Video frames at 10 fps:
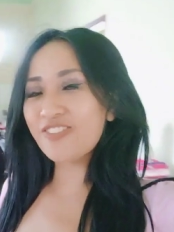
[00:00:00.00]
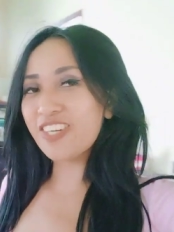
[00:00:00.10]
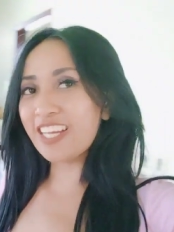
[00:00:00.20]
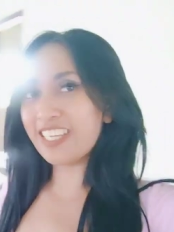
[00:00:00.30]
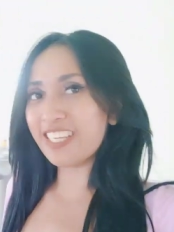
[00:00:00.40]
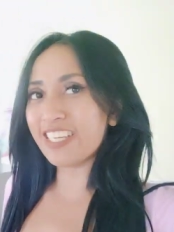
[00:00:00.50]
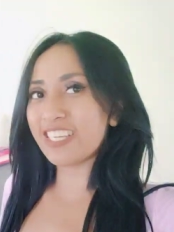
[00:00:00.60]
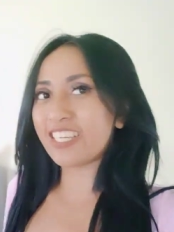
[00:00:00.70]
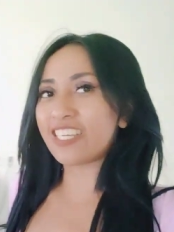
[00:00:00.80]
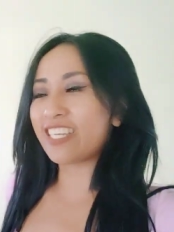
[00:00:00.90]
ketemu
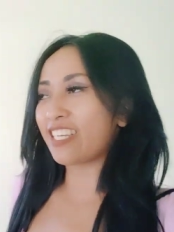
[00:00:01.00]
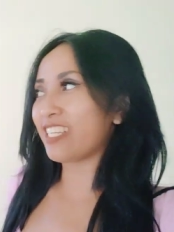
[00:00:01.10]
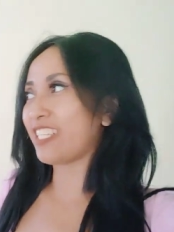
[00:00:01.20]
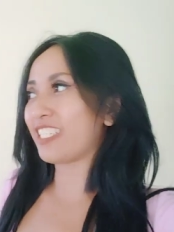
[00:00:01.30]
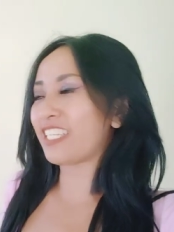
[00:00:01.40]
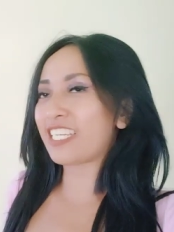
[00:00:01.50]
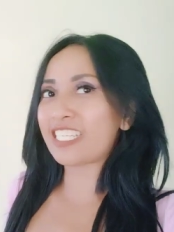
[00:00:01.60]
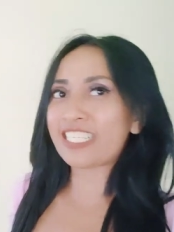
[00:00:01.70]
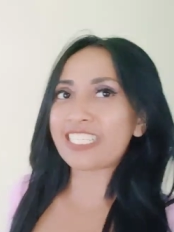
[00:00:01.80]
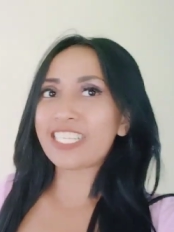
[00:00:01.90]
lagi
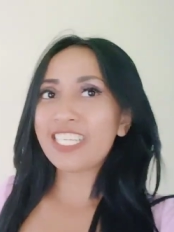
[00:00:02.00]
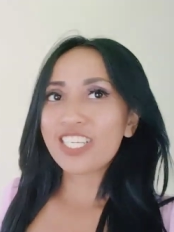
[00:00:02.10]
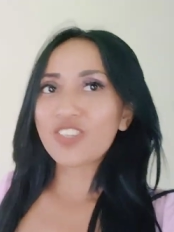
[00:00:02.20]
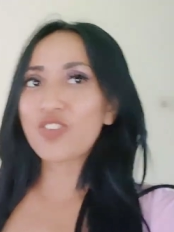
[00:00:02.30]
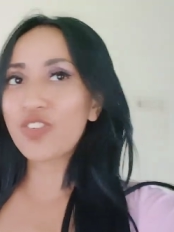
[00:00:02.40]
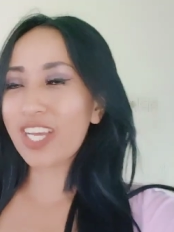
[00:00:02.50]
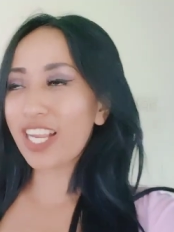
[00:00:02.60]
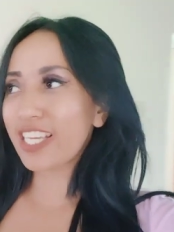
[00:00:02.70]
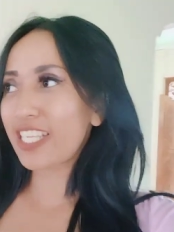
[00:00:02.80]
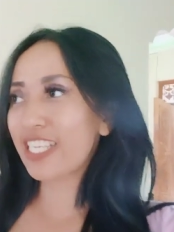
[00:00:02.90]
dengan guru
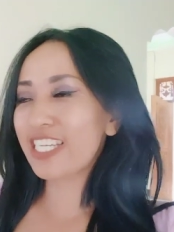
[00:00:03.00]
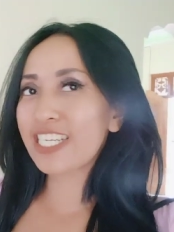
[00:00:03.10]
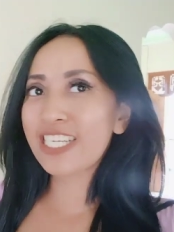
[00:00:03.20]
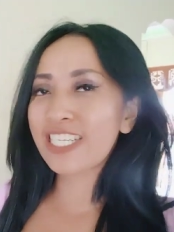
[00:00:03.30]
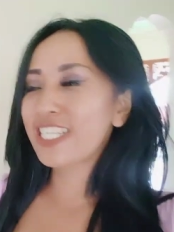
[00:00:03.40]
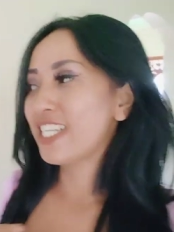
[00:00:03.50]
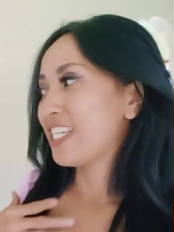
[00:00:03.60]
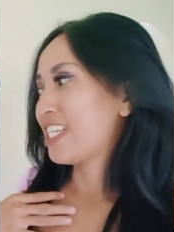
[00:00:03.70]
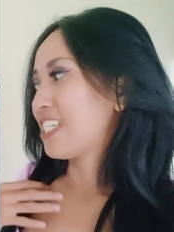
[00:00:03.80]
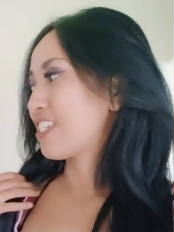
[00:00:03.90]
kalian ya
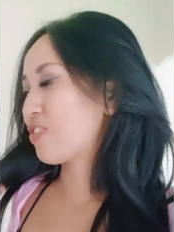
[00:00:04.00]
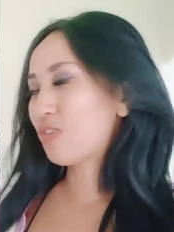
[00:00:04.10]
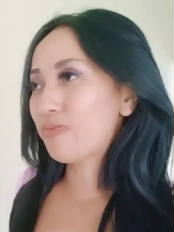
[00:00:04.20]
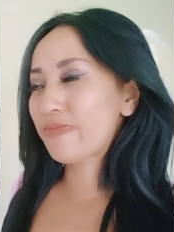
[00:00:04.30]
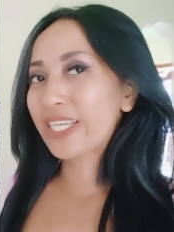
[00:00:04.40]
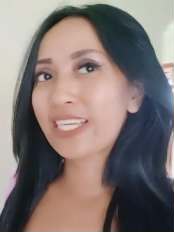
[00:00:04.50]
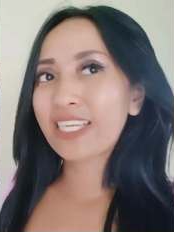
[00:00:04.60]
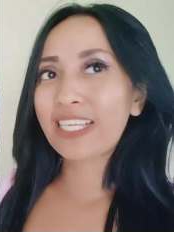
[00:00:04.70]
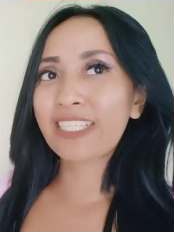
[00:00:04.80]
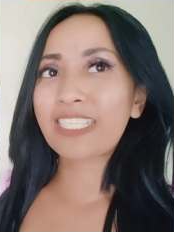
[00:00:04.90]
Guru
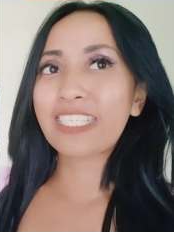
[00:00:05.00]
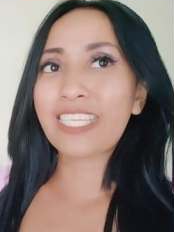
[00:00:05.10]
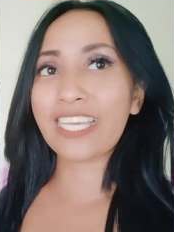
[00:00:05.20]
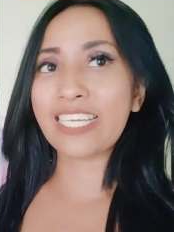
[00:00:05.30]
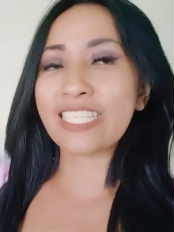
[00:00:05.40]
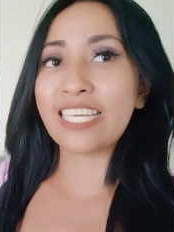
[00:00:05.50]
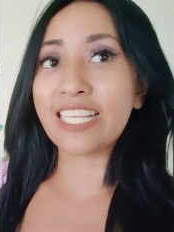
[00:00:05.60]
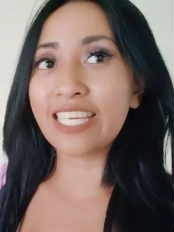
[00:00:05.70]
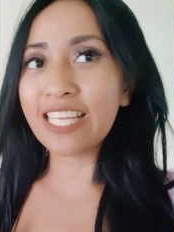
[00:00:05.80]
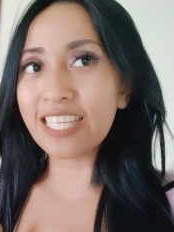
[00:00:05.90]
perbaikan kesayangan
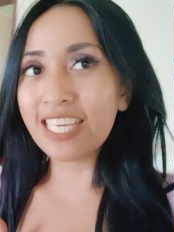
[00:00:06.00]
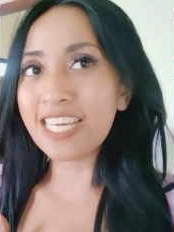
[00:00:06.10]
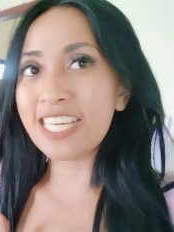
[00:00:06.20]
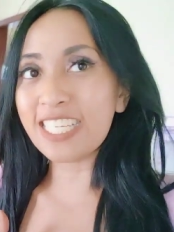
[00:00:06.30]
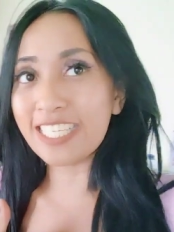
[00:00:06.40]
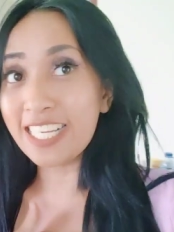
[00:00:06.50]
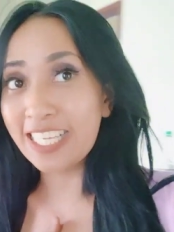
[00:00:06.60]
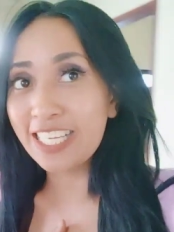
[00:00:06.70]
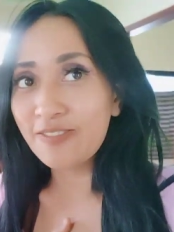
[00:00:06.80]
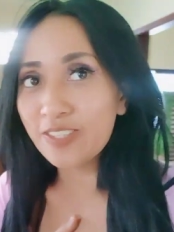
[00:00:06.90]
kalian ya
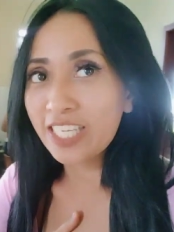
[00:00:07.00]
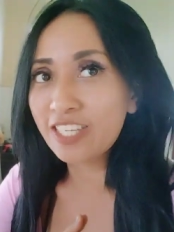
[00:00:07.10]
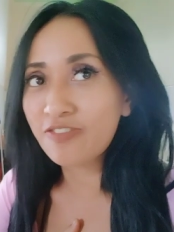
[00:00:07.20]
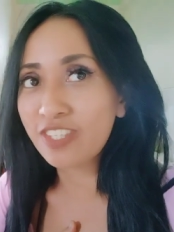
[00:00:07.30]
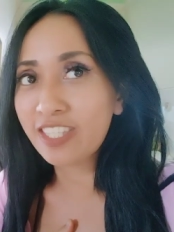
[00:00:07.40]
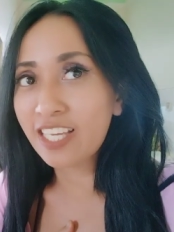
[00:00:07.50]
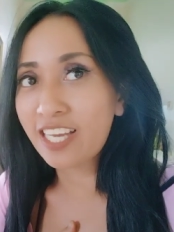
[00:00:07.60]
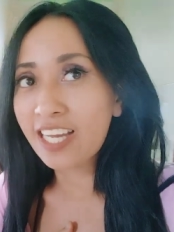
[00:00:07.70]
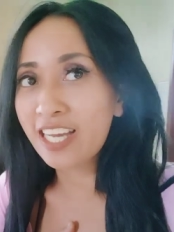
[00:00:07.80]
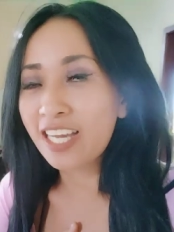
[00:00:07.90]
Kenalkan nama saya
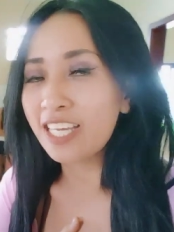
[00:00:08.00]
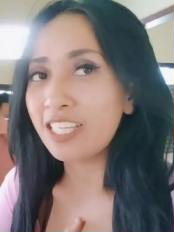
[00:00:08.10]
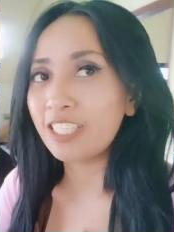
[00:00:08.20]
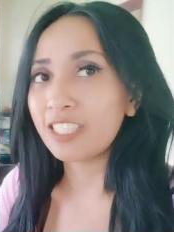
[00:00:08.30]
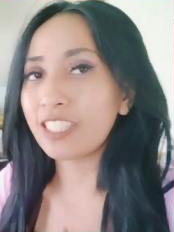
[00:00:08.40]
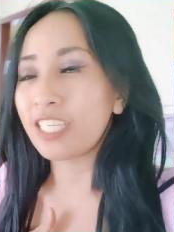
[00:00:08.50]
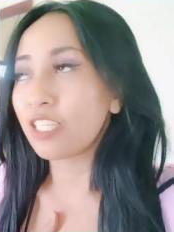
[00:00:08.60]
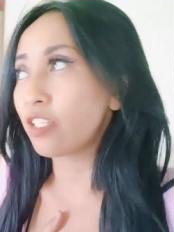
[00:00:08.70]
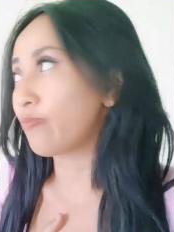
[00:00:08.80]
Devita Sering